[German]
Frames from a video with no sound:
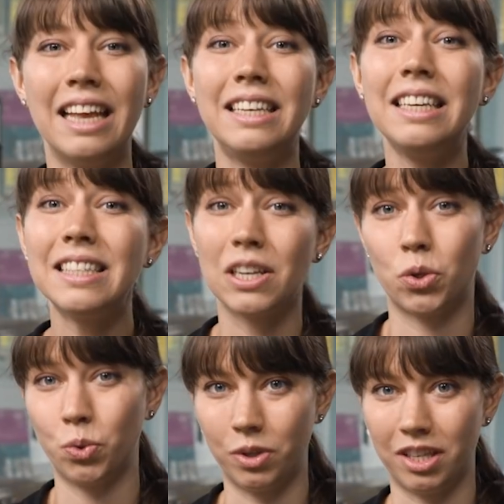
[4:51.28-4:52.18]
In dieser
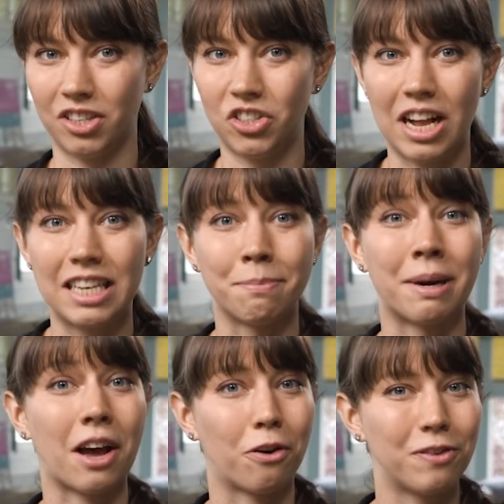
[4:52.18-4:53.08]
Studie stellte
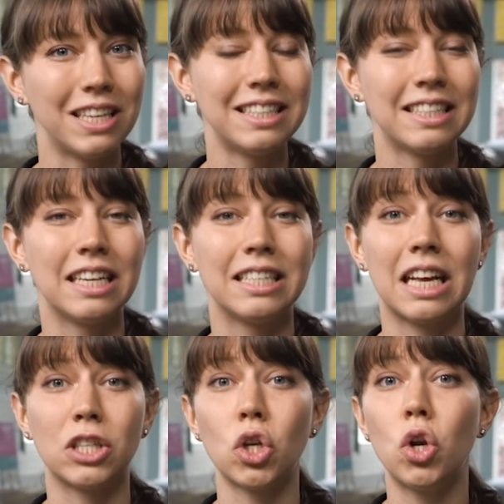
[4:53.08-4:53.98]
man auch fest,
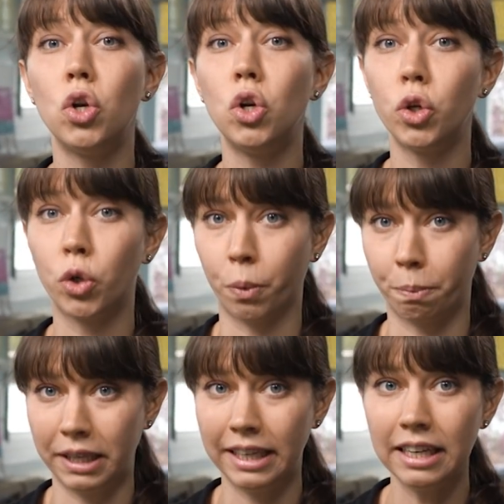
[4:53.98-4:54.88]
dass
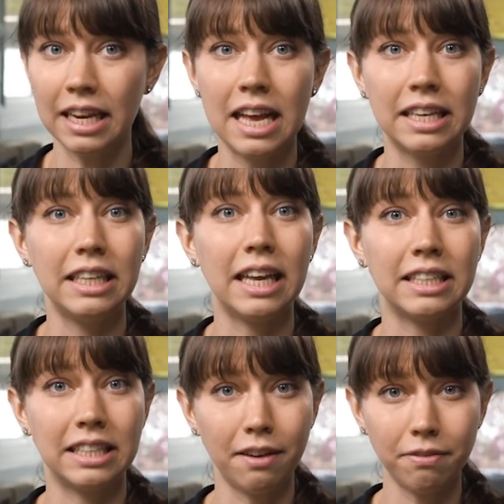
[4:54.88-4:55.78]
Lycopin die
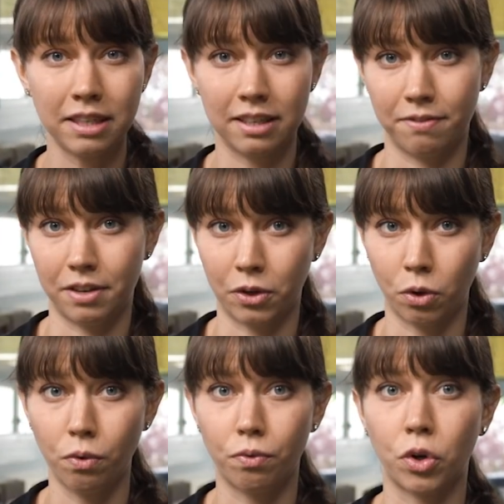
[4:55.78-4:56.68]
entgiftende
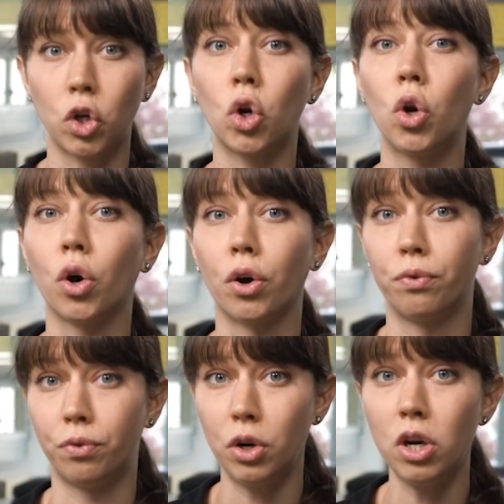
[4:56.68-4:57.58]
Wirkung von
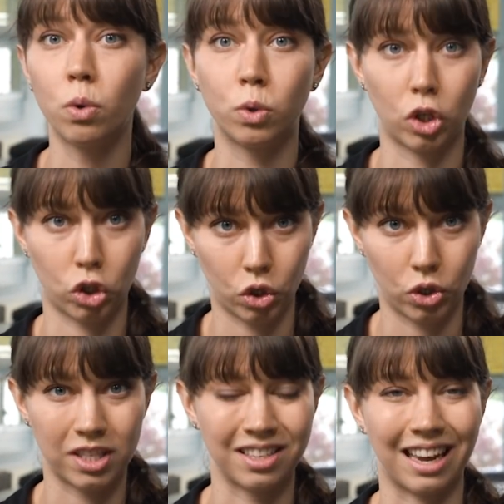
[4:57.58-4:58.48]
Chlorophyll
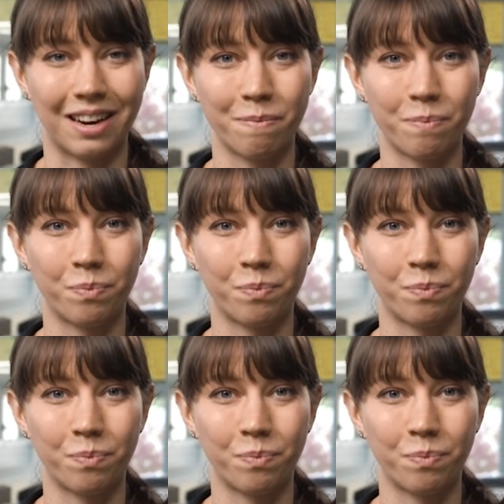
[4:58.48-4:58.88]
unterstützen kann.